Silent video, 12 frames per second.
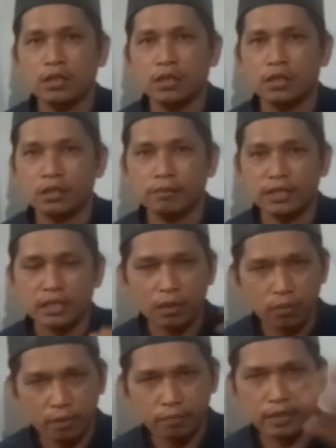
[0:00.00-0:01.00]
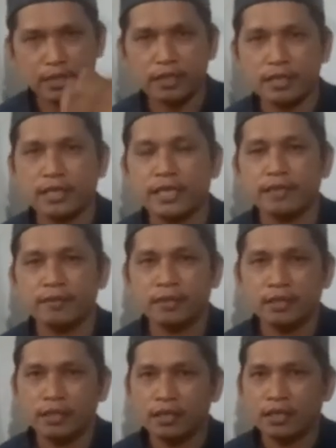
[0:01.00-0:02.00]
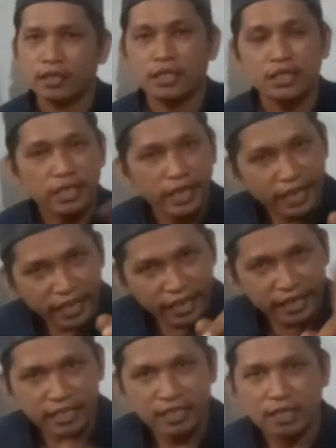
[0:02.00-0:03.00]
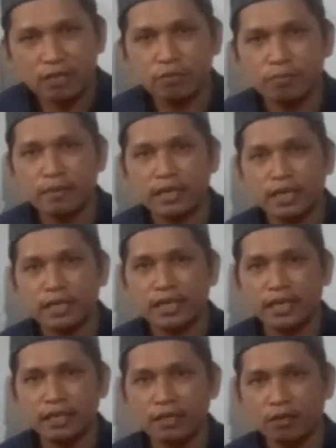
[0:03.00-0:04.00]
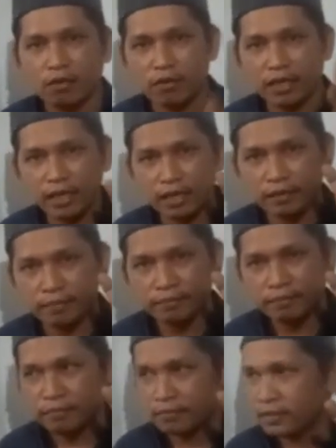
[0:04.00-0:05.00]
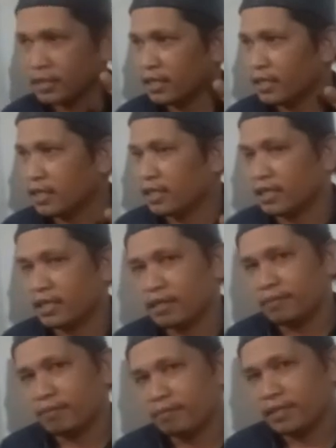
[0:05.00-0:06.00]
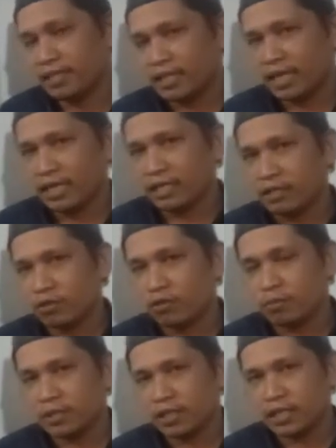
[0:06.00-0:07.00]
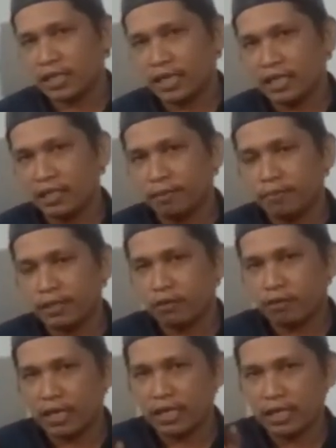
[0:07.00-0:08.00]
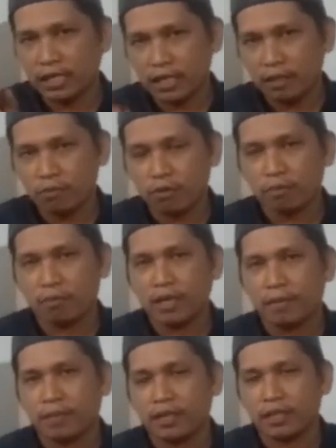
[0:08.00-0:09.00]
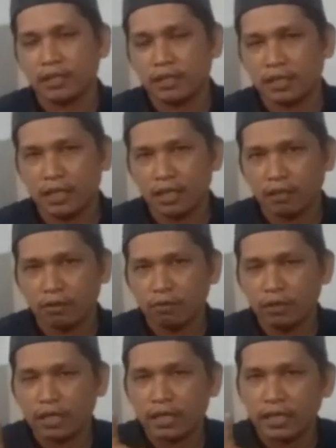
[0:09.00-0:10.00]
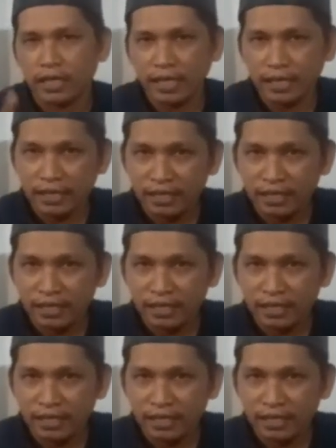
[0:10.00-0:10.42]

uh, menjawabnya ya di share jangan lupa ya oke okay? uh, eh, pemirsa cukup sekian di video kali ini mohon maaf atas segala kekurangannya